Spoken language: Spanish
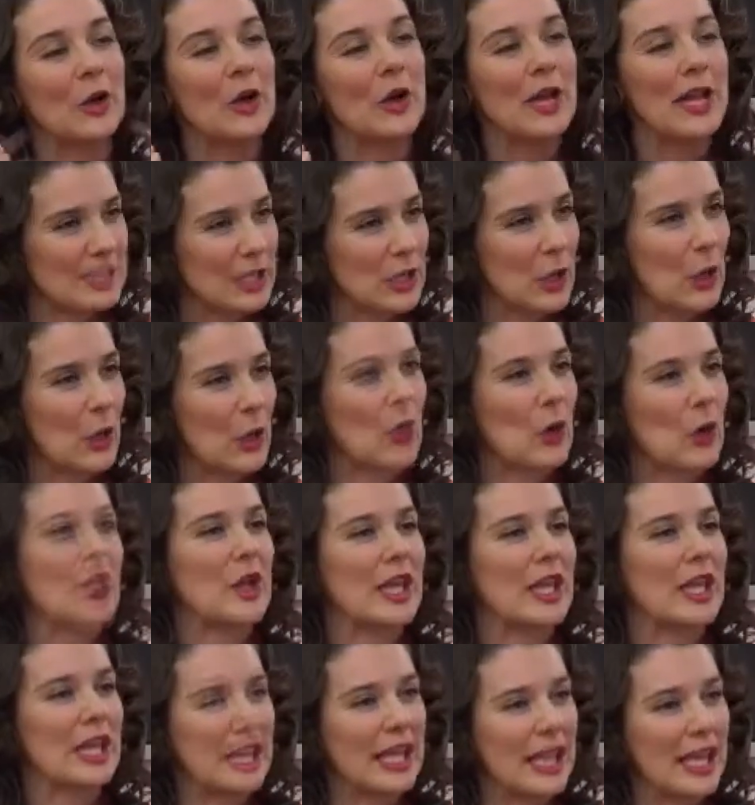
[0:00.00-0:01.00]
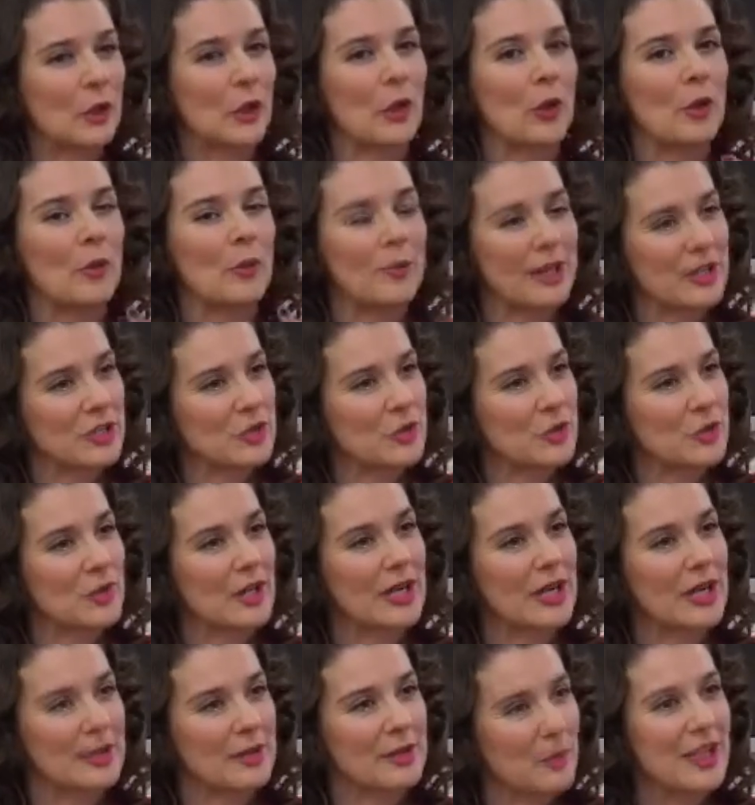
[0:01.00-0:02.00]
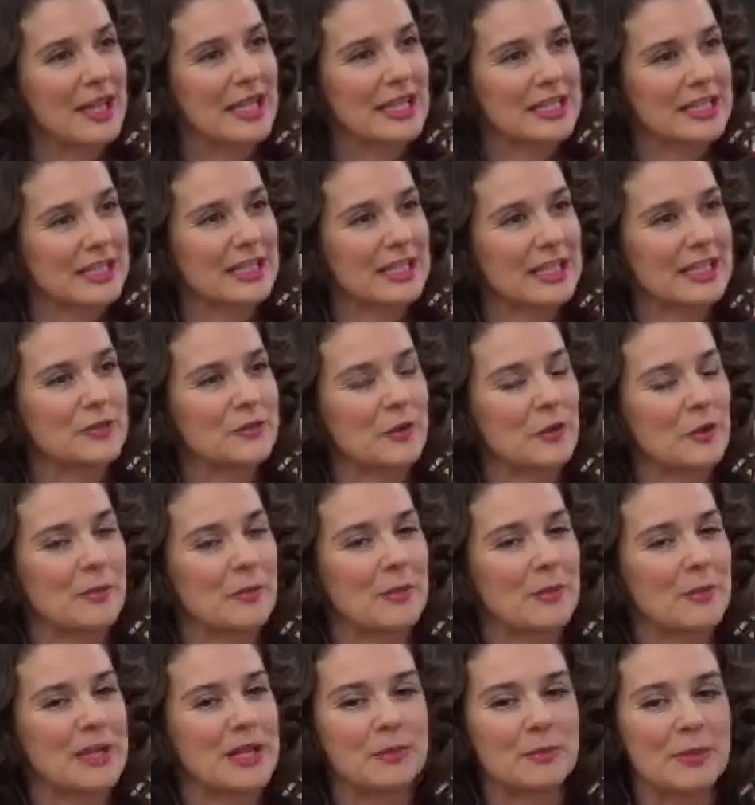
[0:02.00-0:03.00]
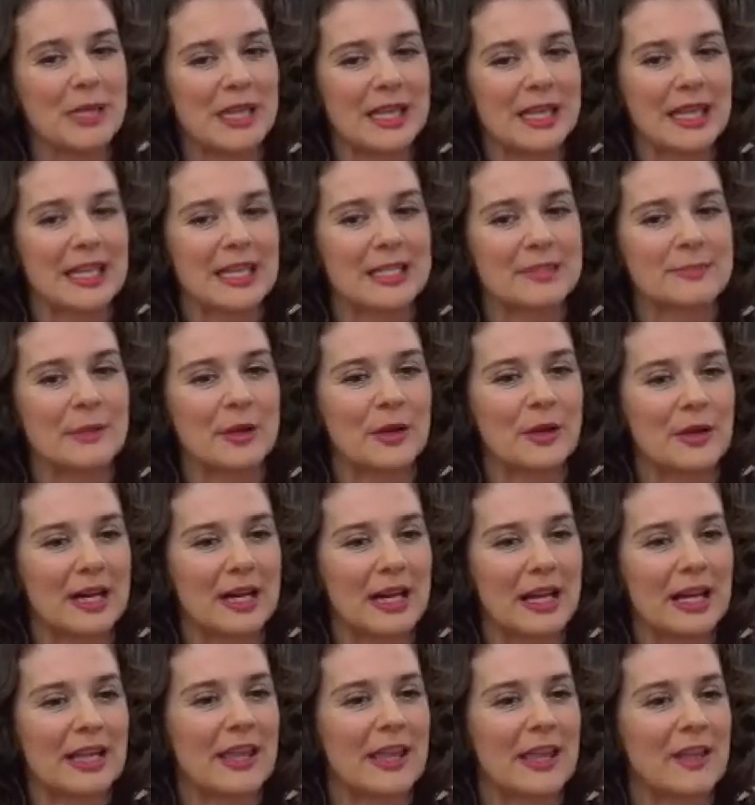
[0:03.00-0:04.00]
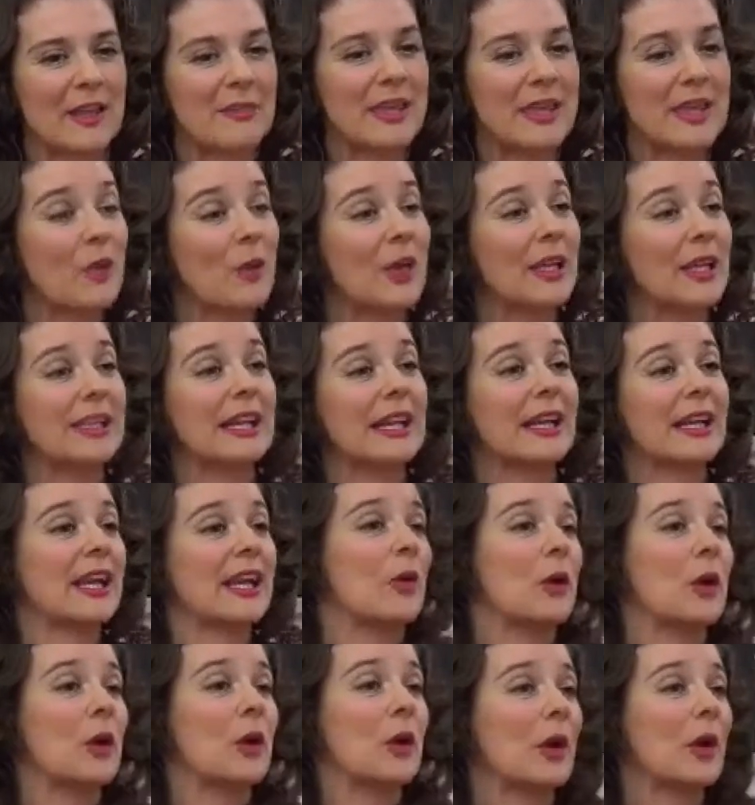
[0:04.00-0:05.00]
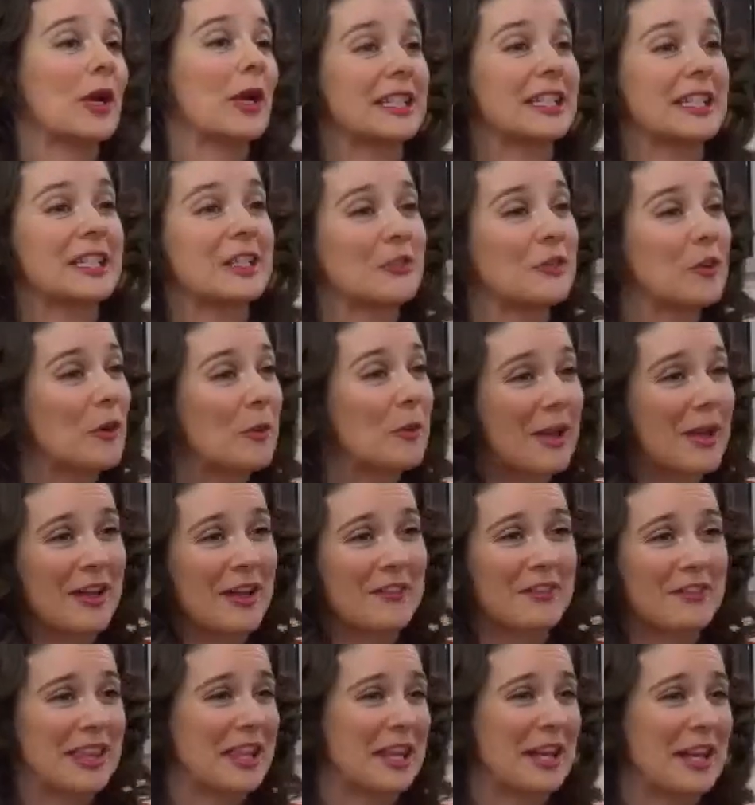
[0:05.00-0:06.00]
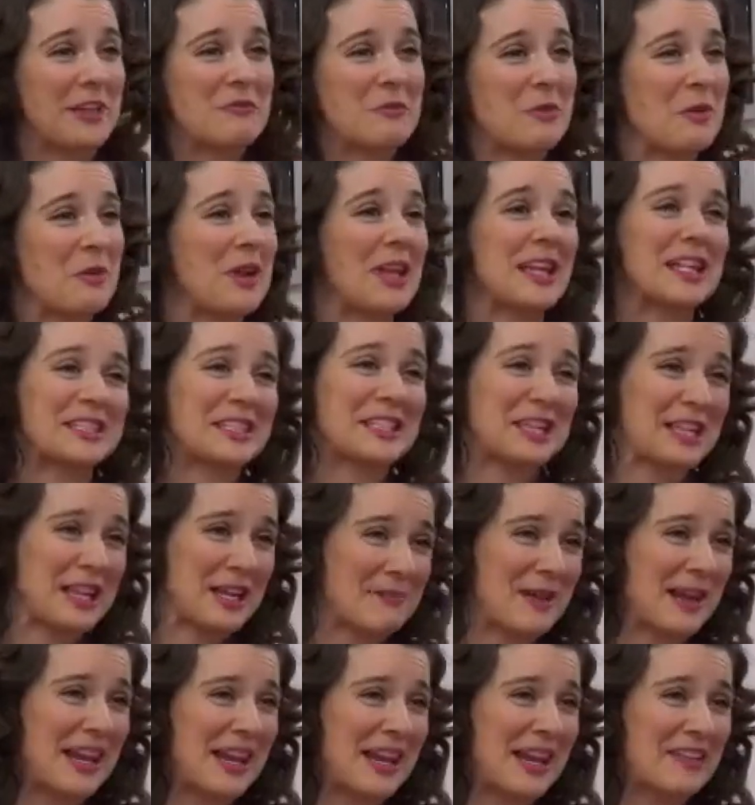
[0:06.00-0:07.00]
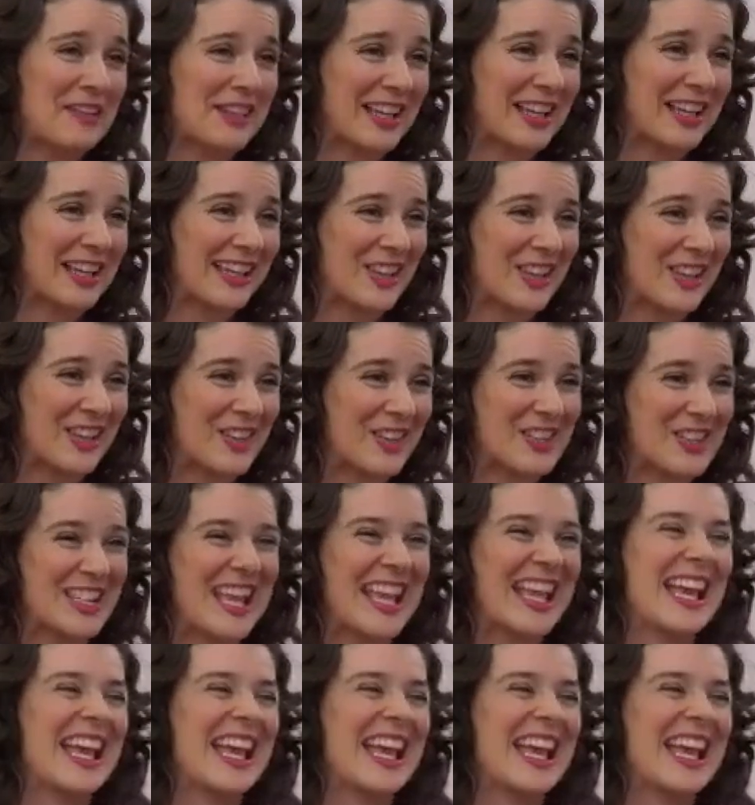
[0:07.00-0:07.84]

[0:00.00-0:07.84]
en psicología y todo para ayudar a las mujeres a transformar sus vidas, pero en realidad me di cuenta que lo único que transforma la vida de las mujeres es la palabra de Dios.